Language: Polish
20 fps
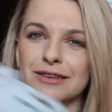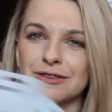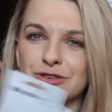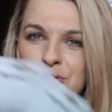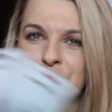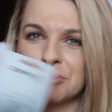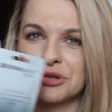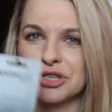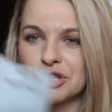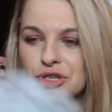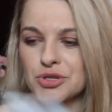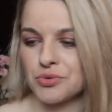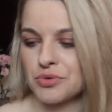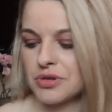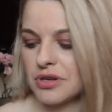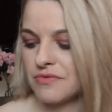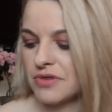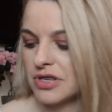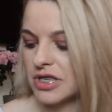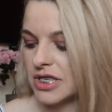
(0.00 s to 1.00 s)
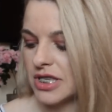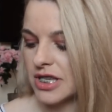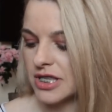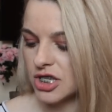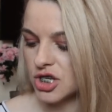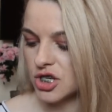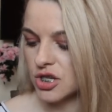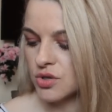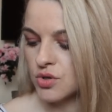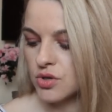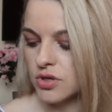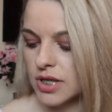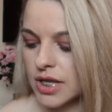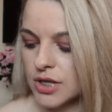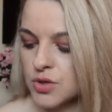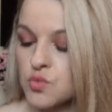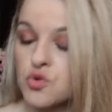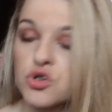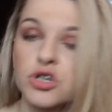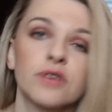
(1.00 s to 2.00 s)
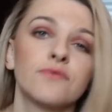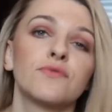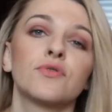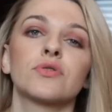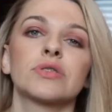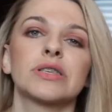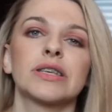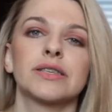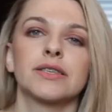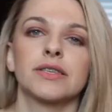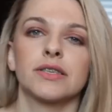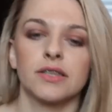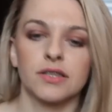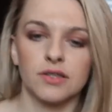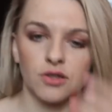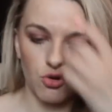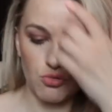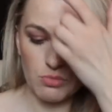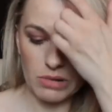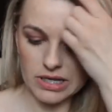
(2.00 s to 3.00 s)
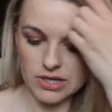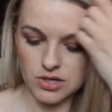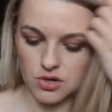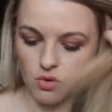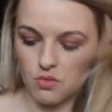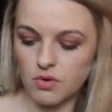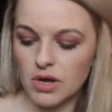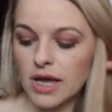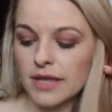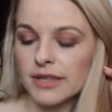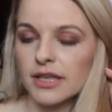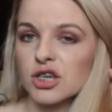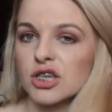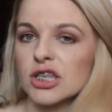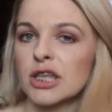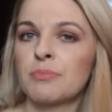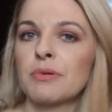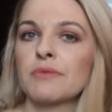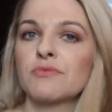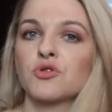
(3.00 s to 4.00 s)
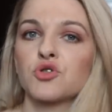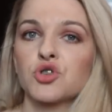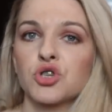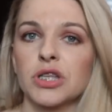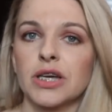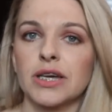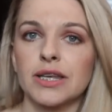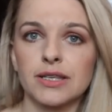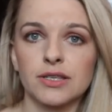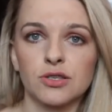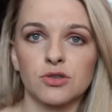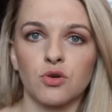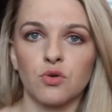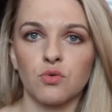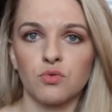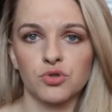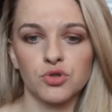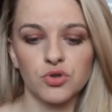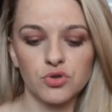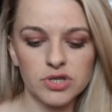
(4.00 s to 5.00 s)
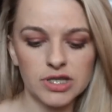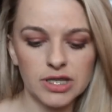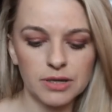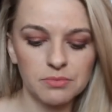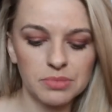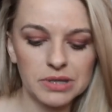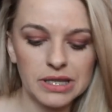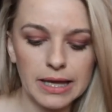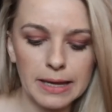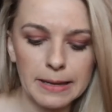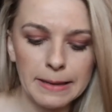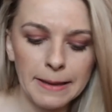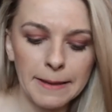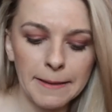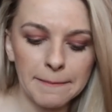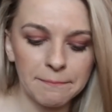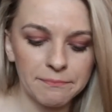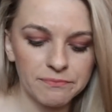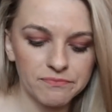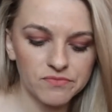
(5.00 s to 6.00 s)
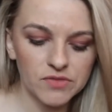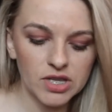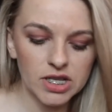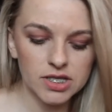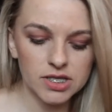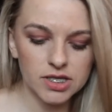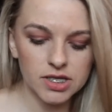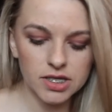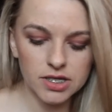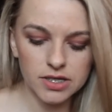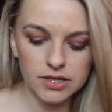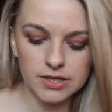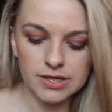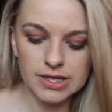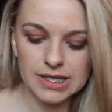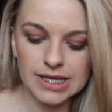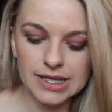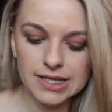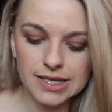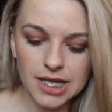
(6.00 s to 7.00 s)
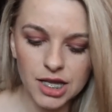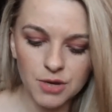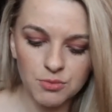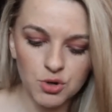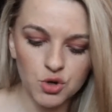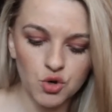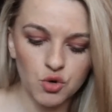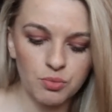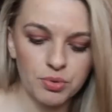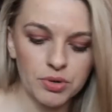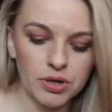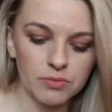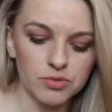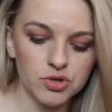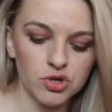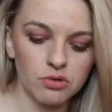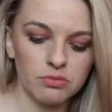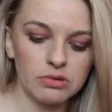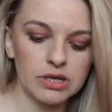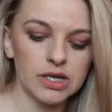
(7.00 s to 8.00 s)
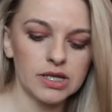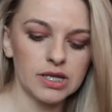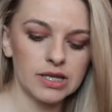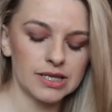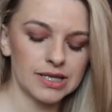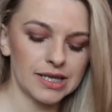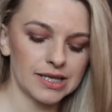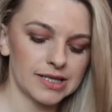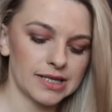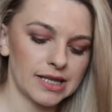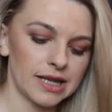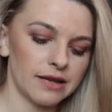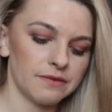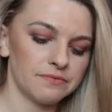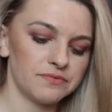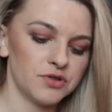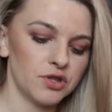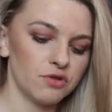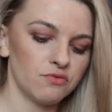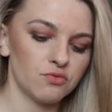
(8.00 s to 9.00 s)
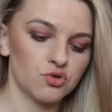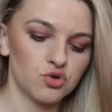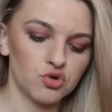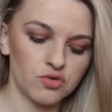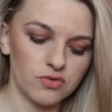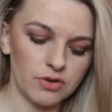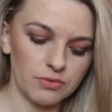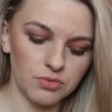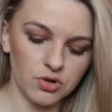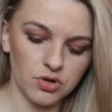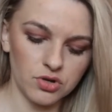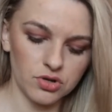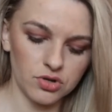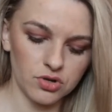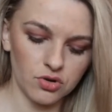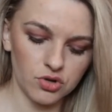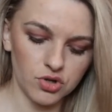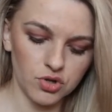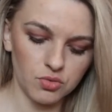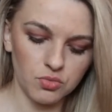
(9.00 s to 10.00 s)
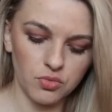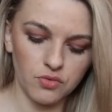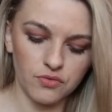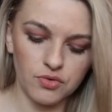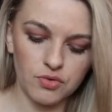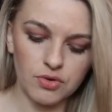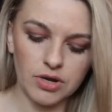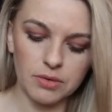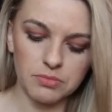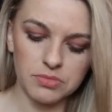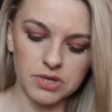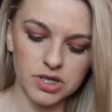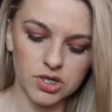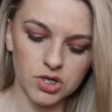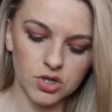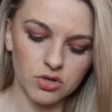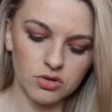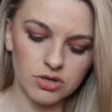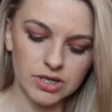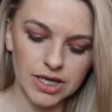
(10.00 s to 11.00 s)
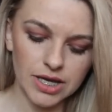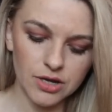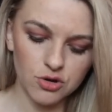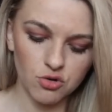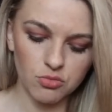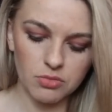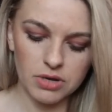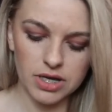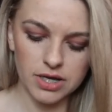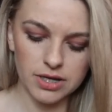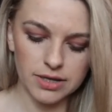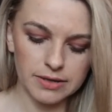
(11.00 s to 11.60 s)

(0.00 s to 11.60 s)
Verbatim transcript: y, sobie testuję, więc nie chcę się na dłużej wiązać z tą maską. Także na pewno cztery są dostępne. Mm, z Sezdermy kupiłam sobie jeden zestaw, nie wiem czy już Wam y, o nim mówiłam. Jest to serum